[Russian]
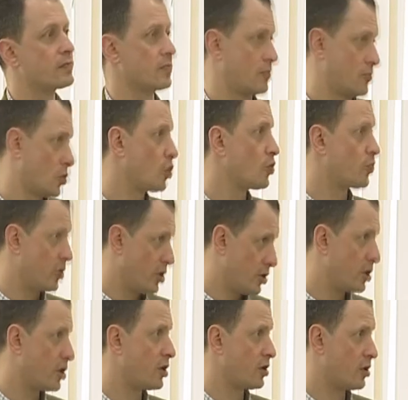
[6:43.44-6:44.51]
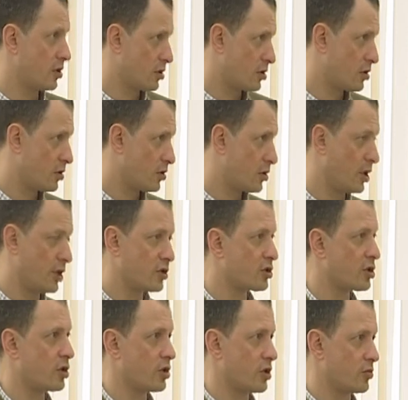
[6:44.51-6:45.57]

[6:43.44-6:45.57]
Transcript: Ну, по идее, э, я не знаю,